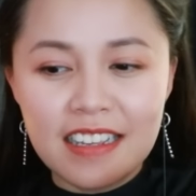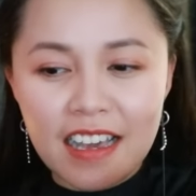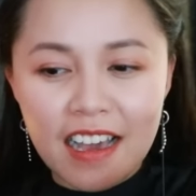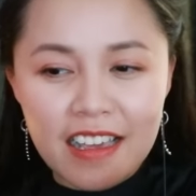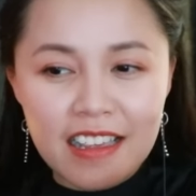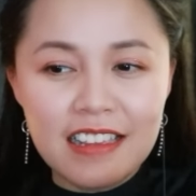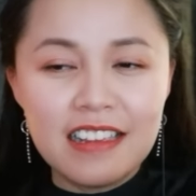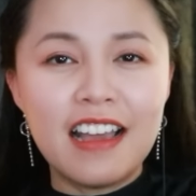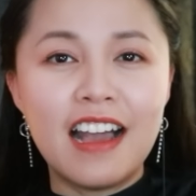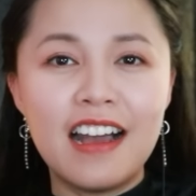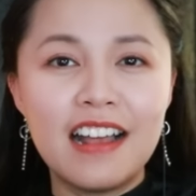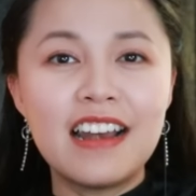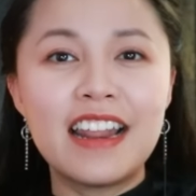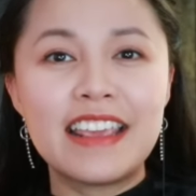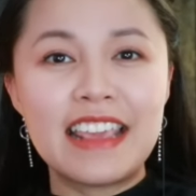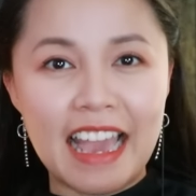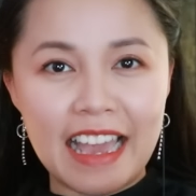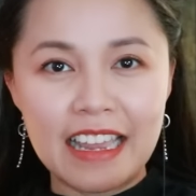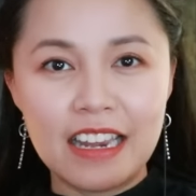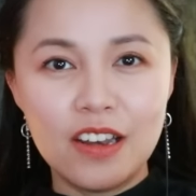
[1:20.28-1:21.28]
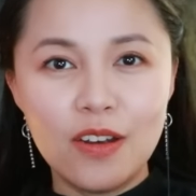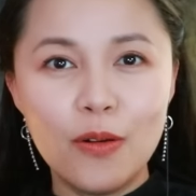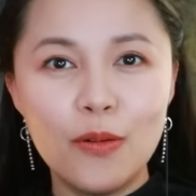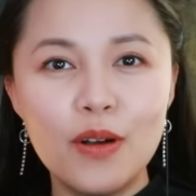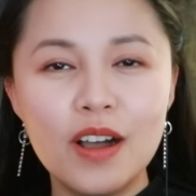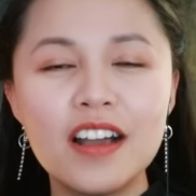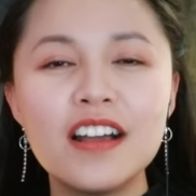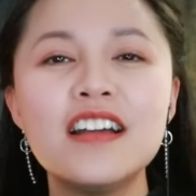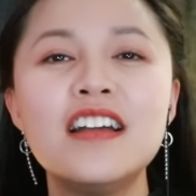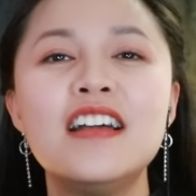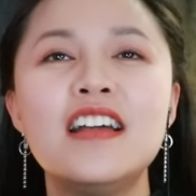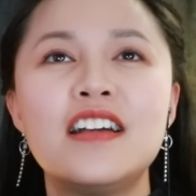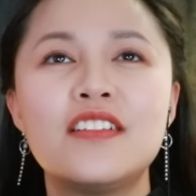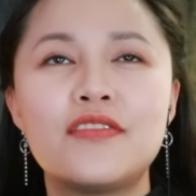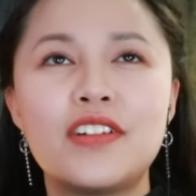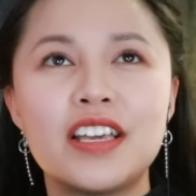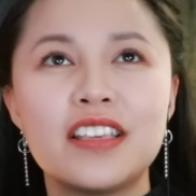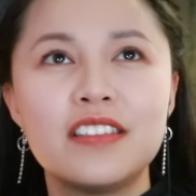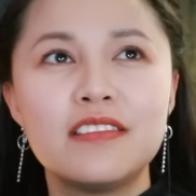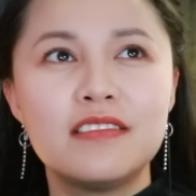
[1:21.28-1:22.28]
y ơi là dày luôn á
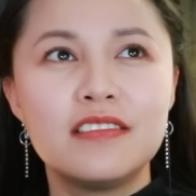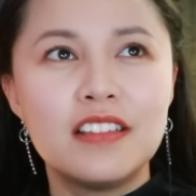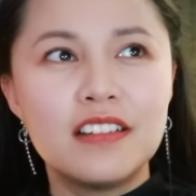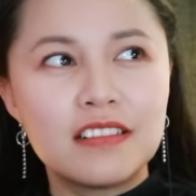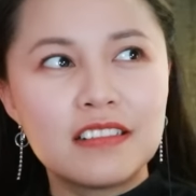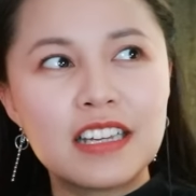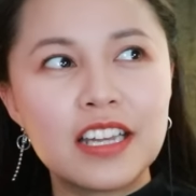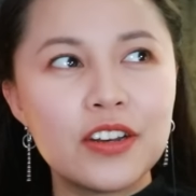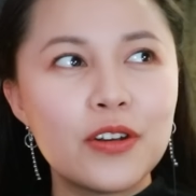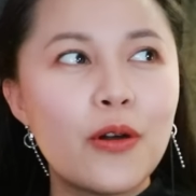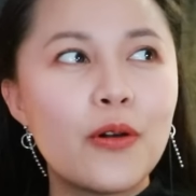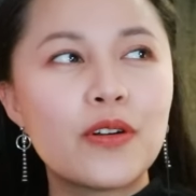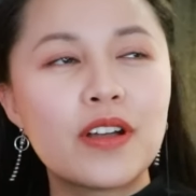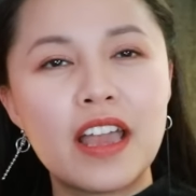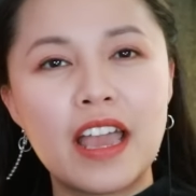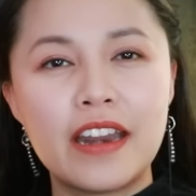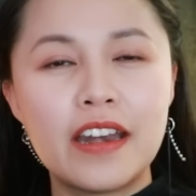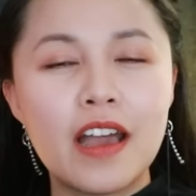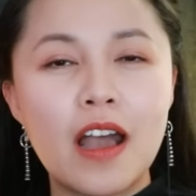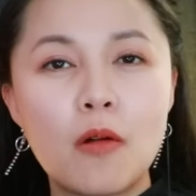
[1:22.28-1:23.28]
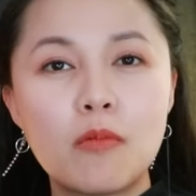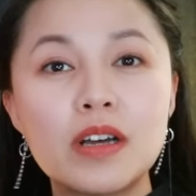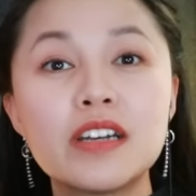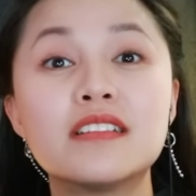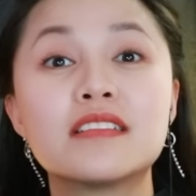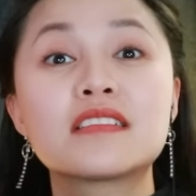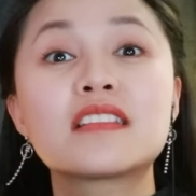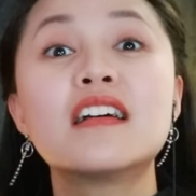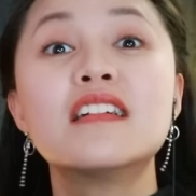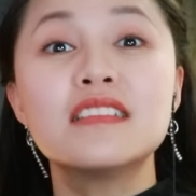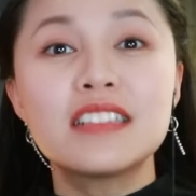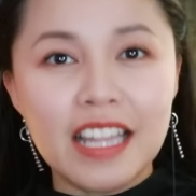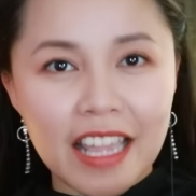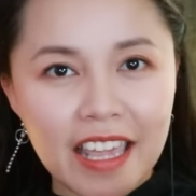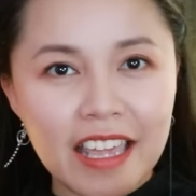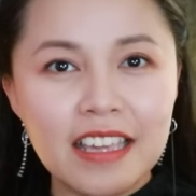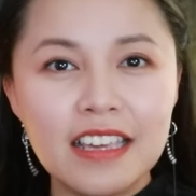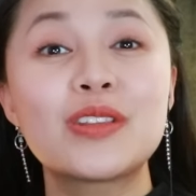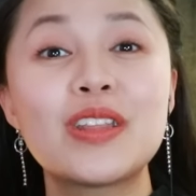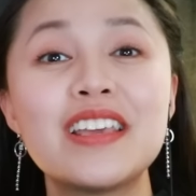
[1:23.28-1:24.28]
và những cái đồ nghề nó không có được tân
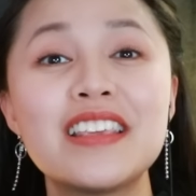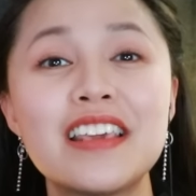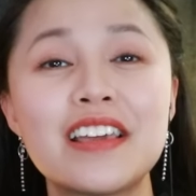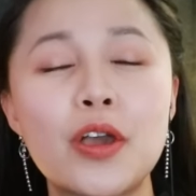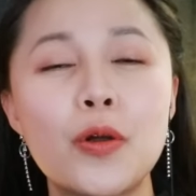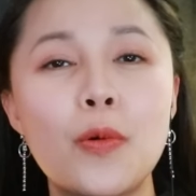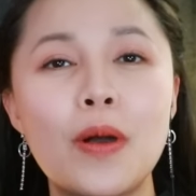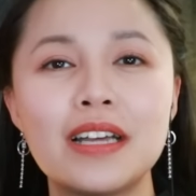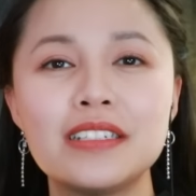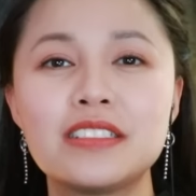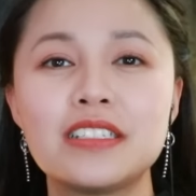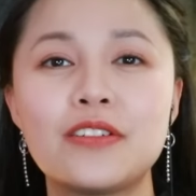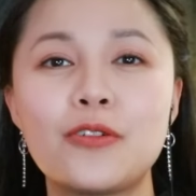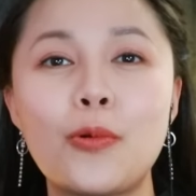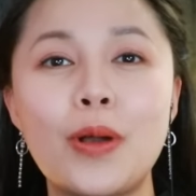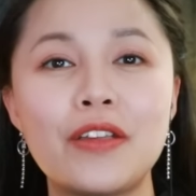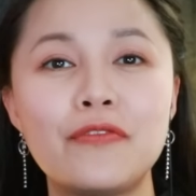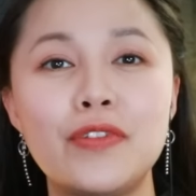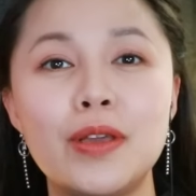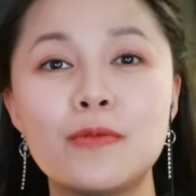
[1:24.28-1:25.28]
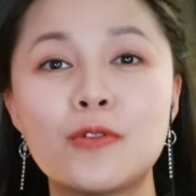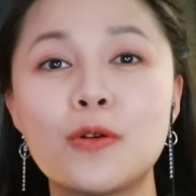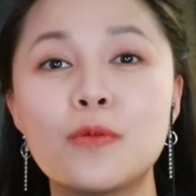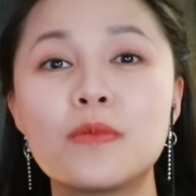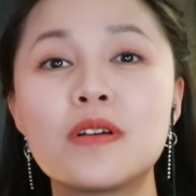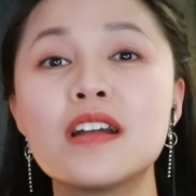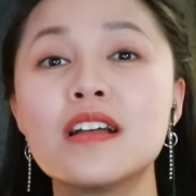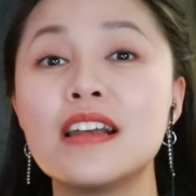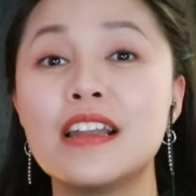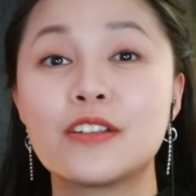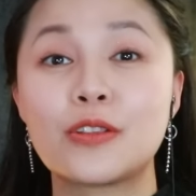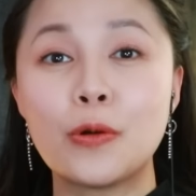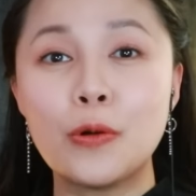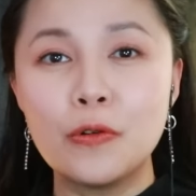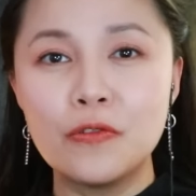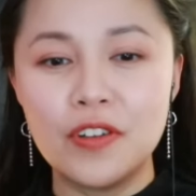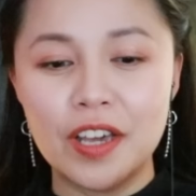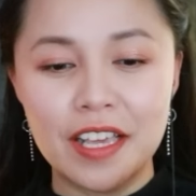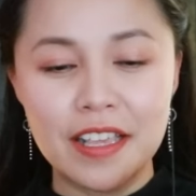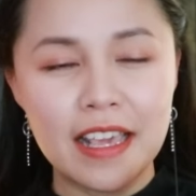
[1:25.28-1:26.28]
tiến tuy nhiên cái quá trình quay phim cũng rất là
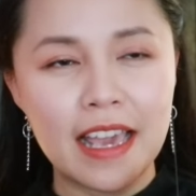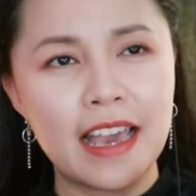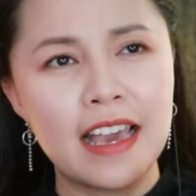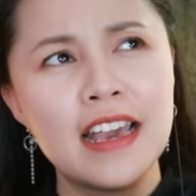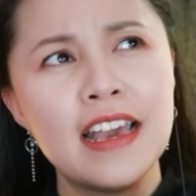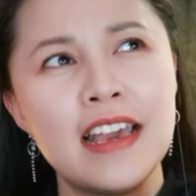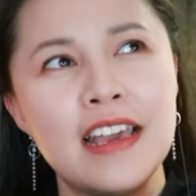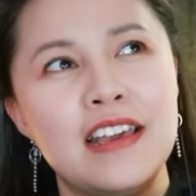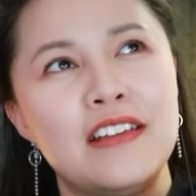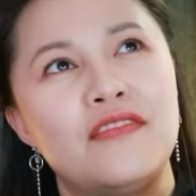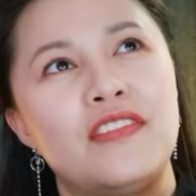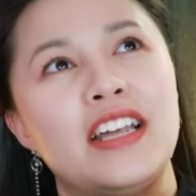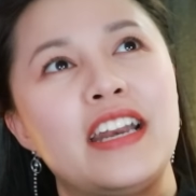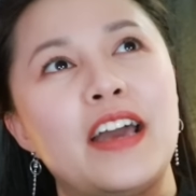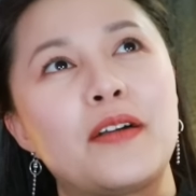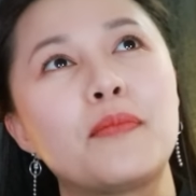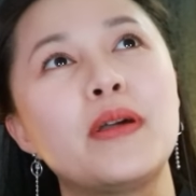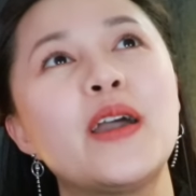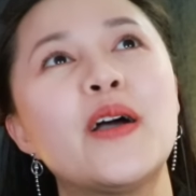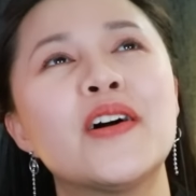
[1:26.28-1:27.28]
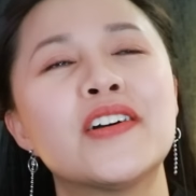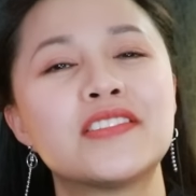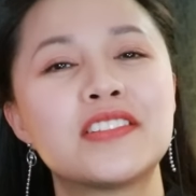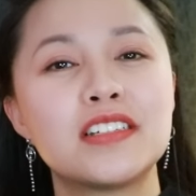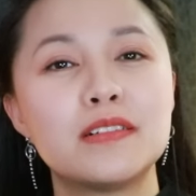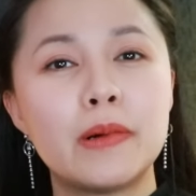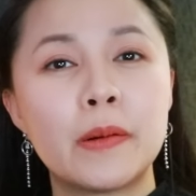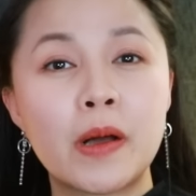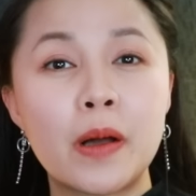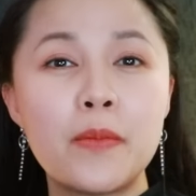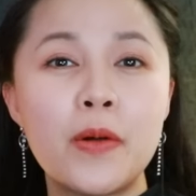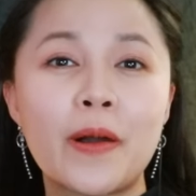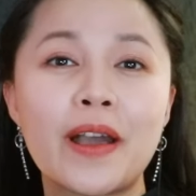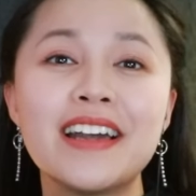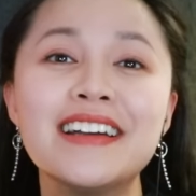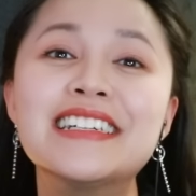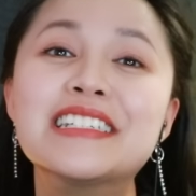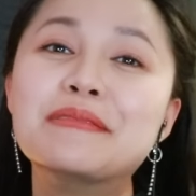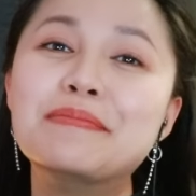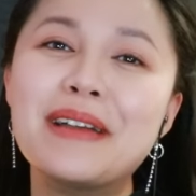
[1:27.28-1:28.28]
thú vị nha và đặc biệt hồi xưa bác có một
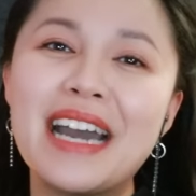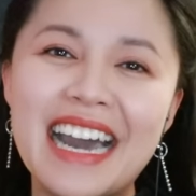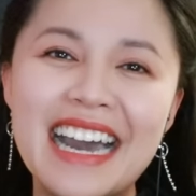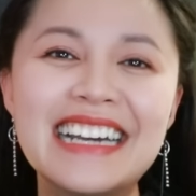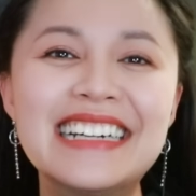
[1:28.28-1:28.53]
cái ước mơ